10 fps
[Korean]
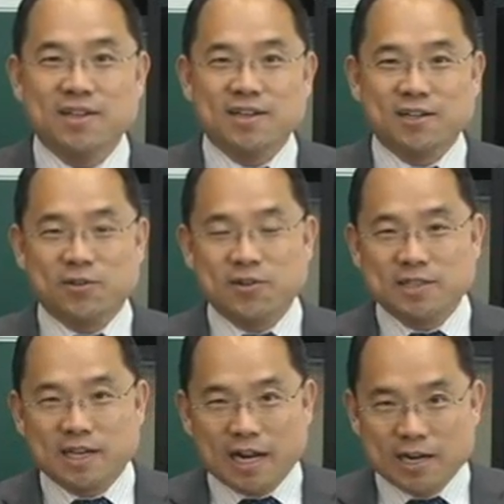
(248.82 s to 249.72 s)
그리고
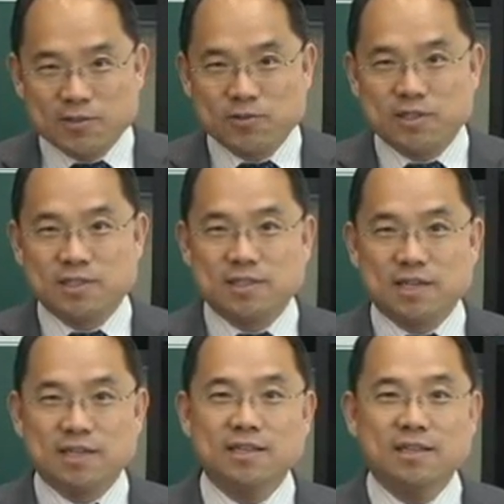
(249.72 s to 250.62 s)
이제 갈 수 있을
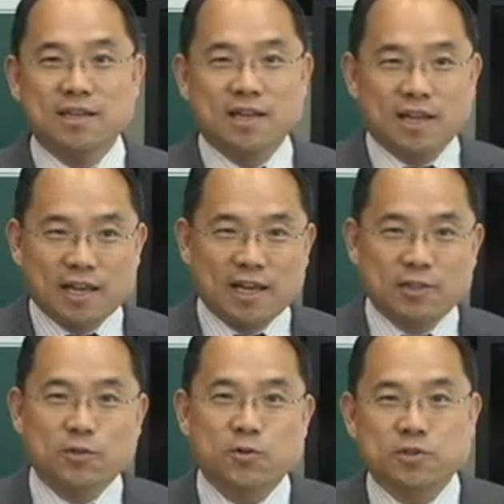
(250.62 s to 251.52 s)
때는
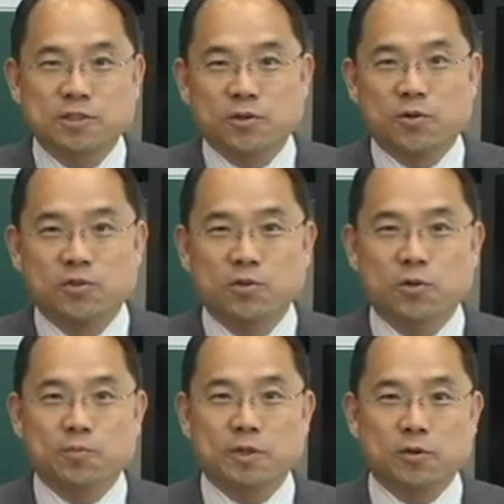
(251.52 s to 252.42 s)
초록 신호,
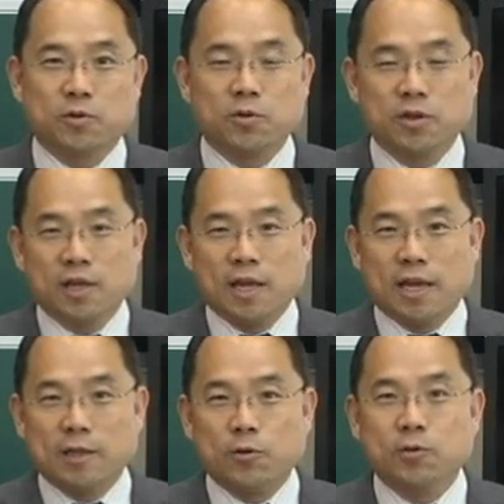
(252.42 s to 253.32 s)
초록빛 또
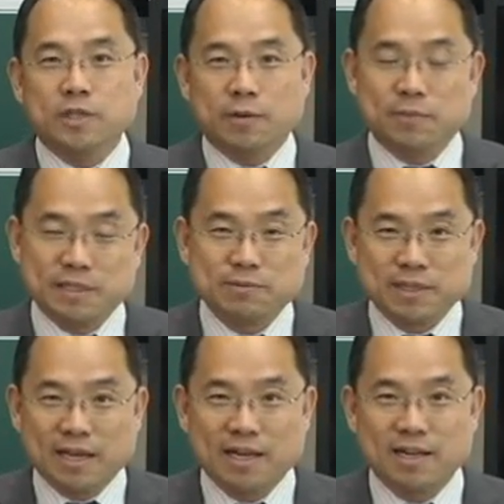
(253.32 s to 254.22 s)
녹색
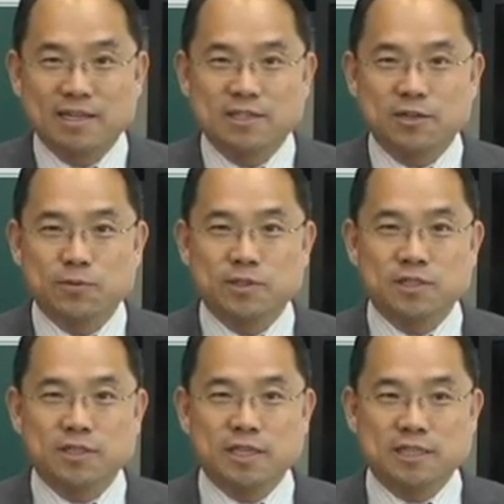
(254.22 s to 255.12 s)
빛입니다. 그래서
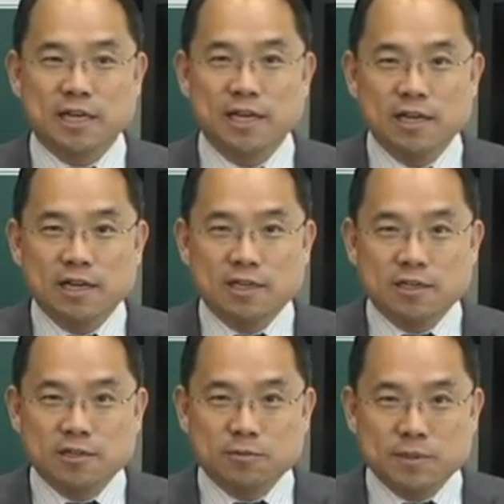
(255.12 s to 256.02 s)
여러분들이 이제
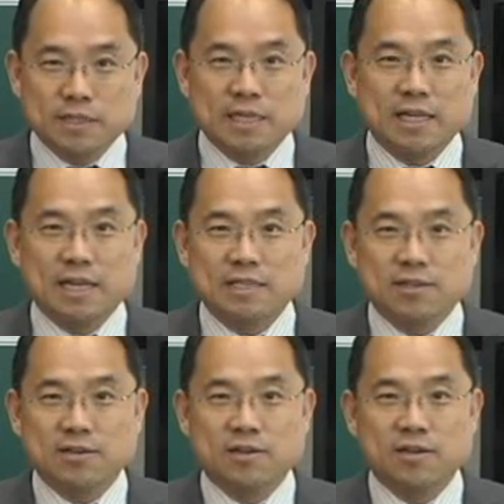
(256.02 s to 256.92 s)
그 빛에
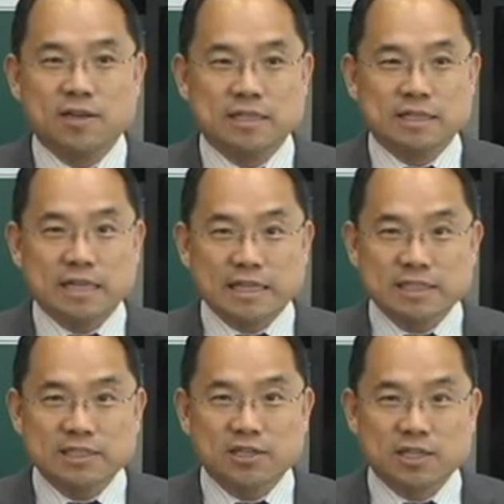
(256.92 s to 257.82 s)
대해서 이제
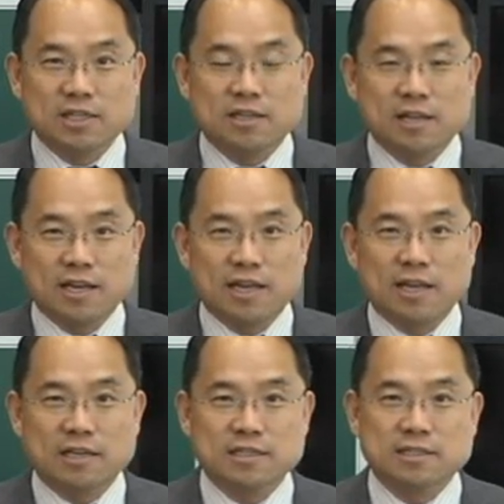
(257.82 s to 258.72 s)
상식적인
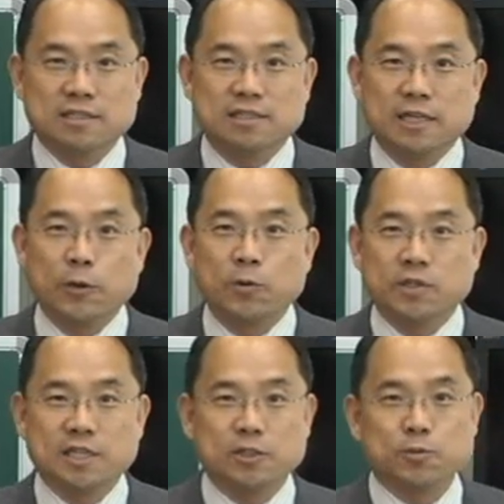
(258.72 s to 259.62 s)
그
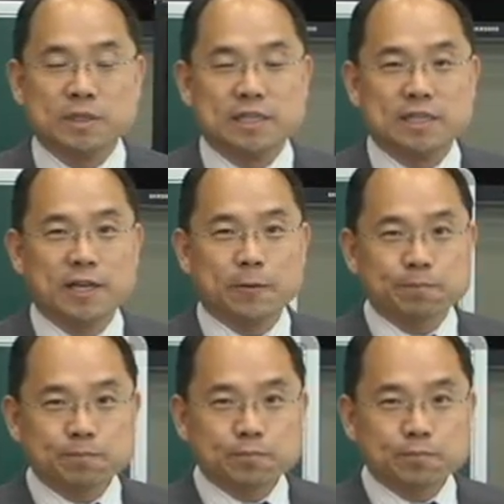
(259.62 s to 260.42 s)
내용들이 좀 있는데요.